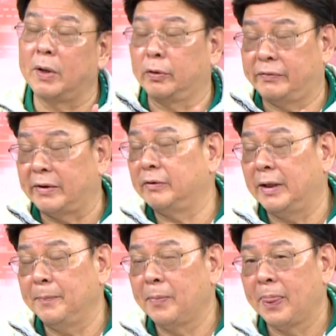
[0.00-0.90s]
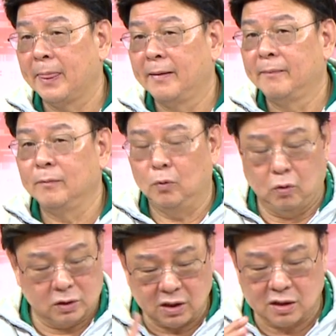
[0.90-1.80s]
票的方法，
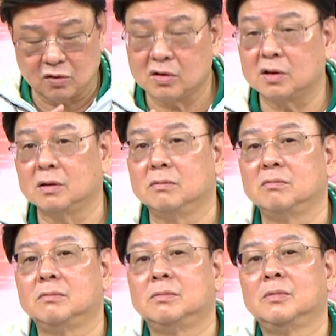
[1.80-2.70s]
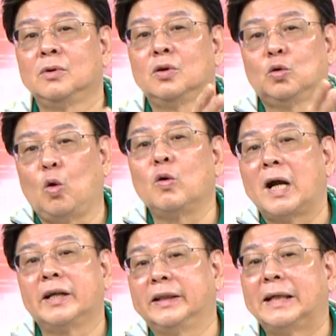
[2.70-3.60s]
我这个都是。公
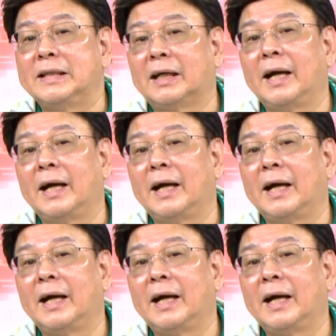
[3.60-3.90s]
开给大家